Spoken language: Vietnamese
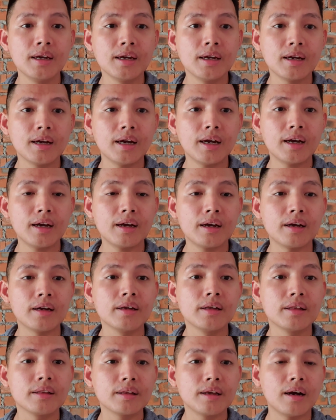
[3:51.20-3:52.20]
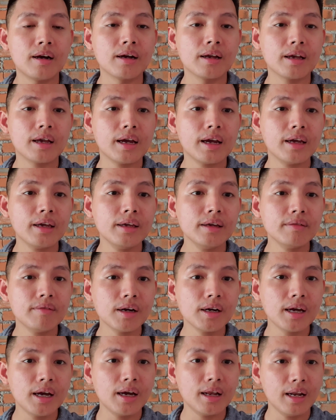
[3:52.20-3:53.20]
à, còn cái
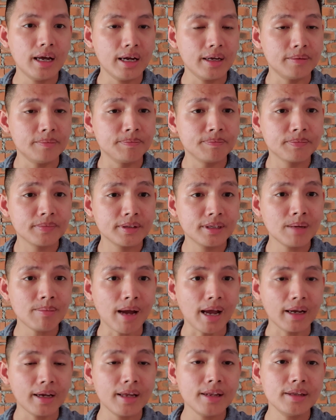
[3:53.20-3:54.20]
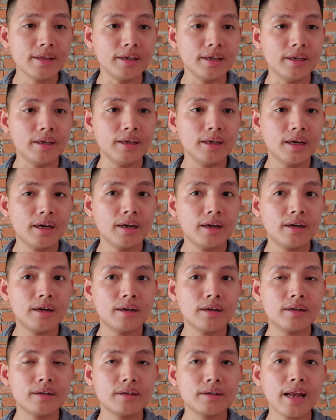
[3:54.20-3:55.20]
vấn đề là các bạn các anh chị
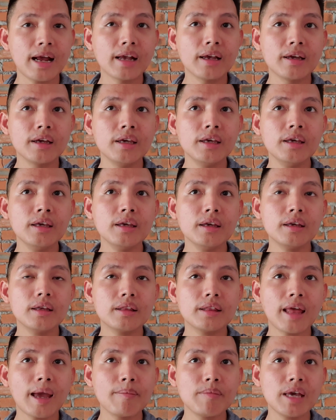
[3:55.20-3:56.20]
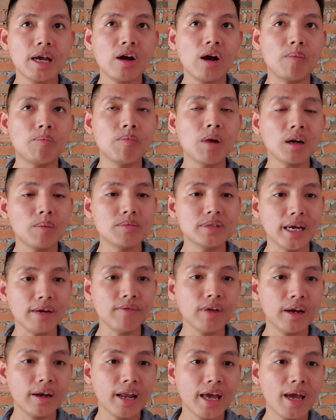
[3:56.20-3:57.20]
đăng ký tham gia học bất động sản
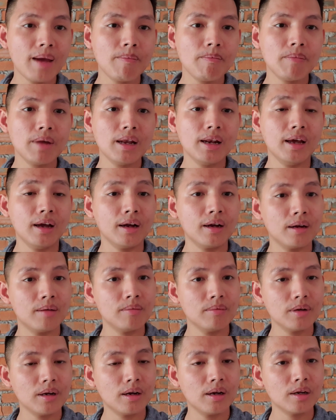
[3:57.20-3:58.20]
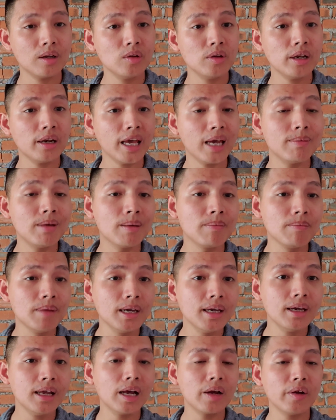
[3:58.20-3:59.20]
Việt Nam hay là kinh doanh Airbnb
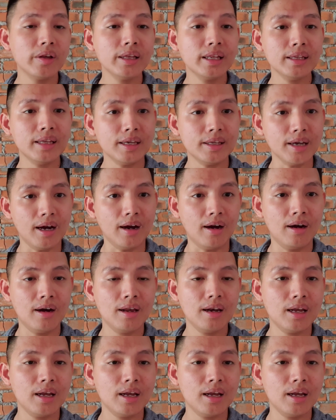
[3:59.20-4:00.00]
hay là kinh doanh nhà trọ hay